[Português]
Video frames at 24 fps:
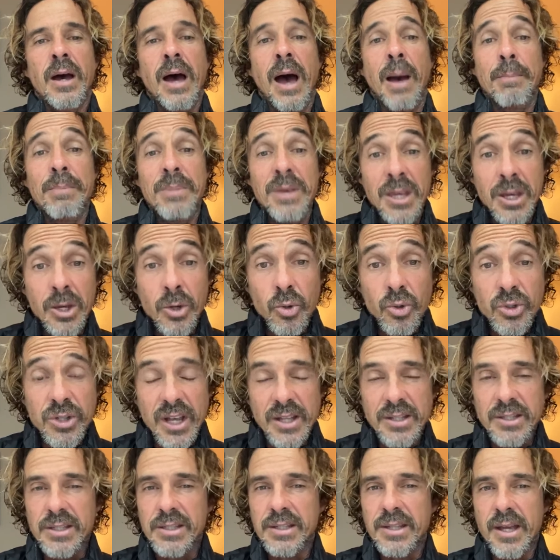
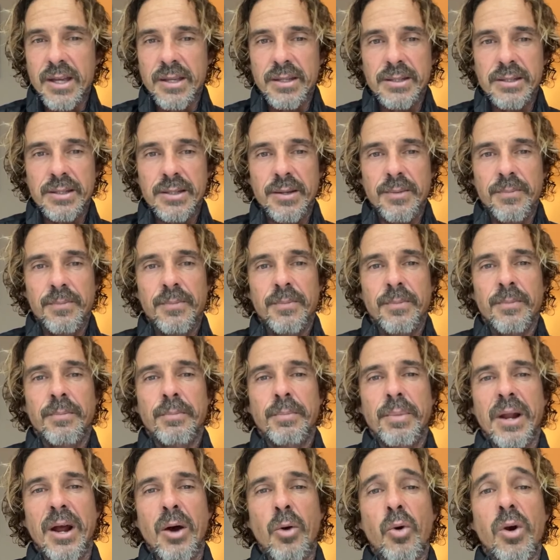amigos à distância,
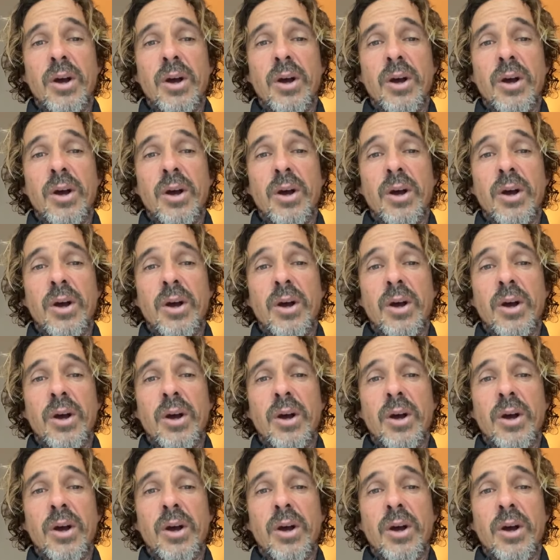para